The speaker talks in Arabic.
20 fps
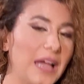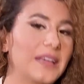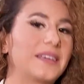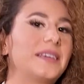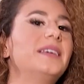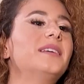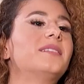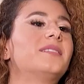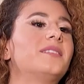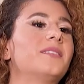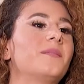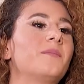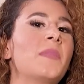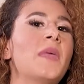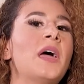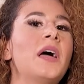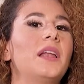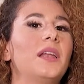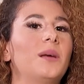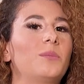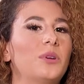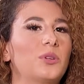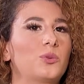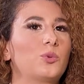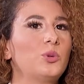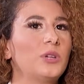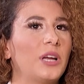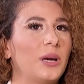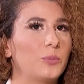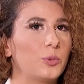اكيد لما
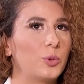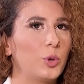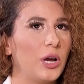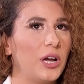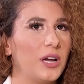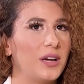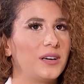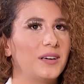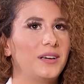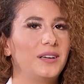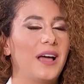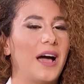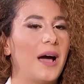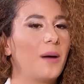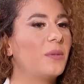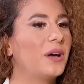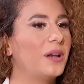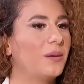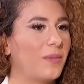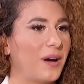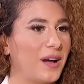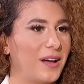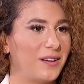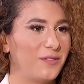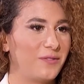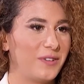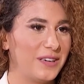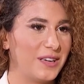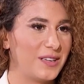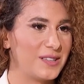نكون عم روح لعمل مع
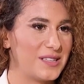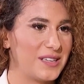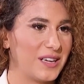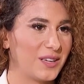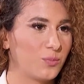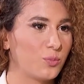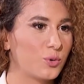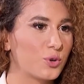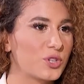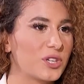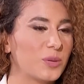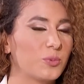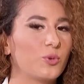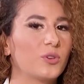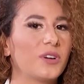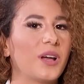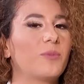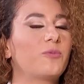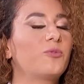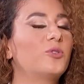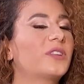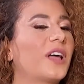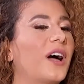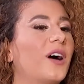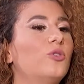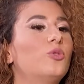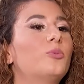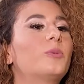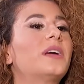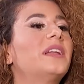الفنان زياد برجي بكون عم فوت على
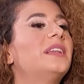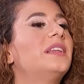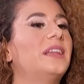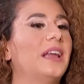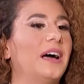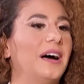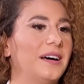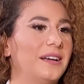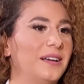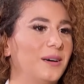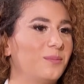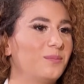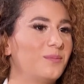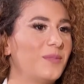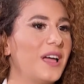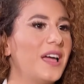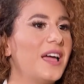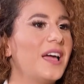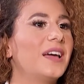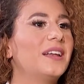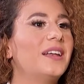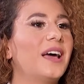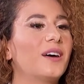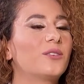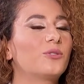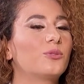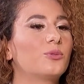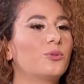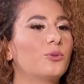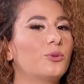قلوب كل العالم
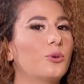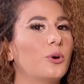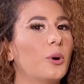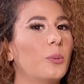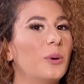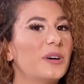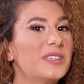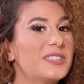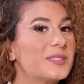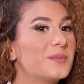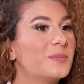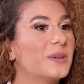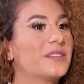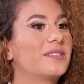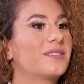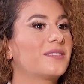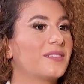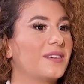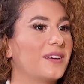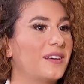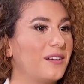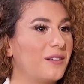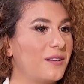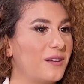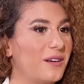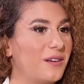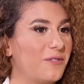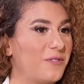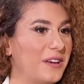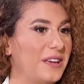لانه بصمه
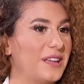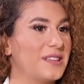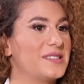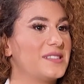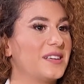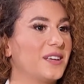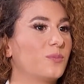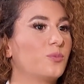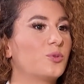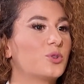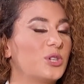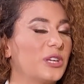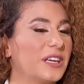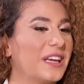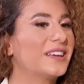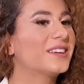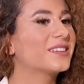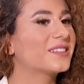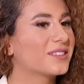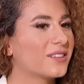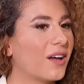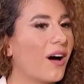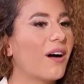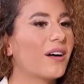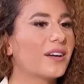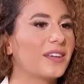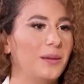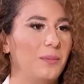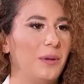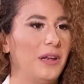الفنان زياد برجي كانت
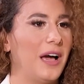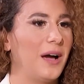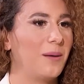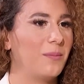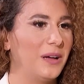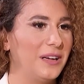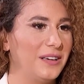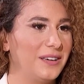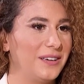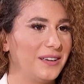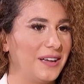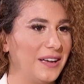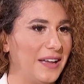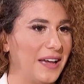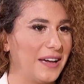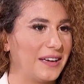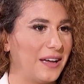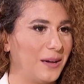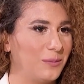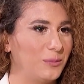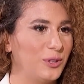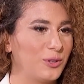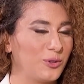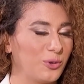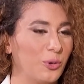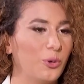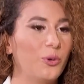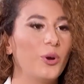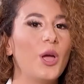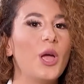طاغيه بالعمل اللي انا
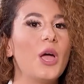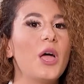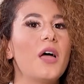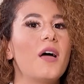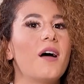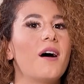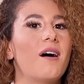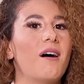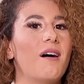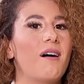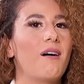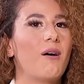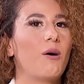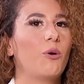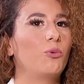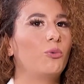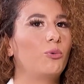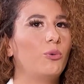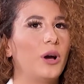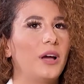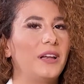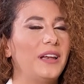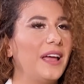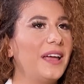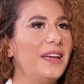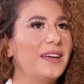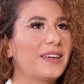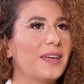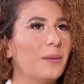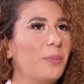عملته آه،
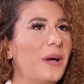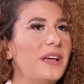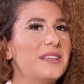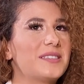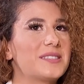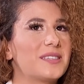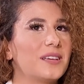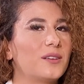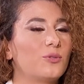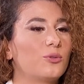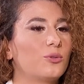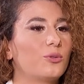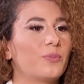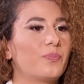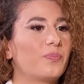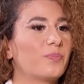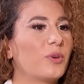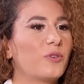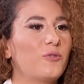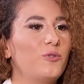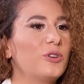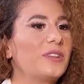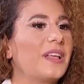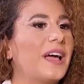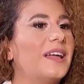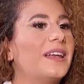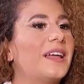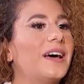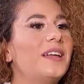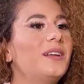ولهيك بحس انه بفوت
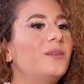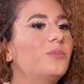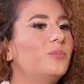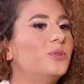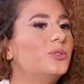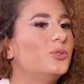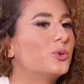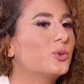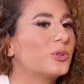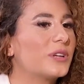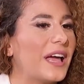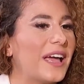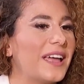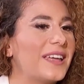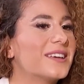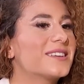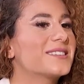على القلب من دون اي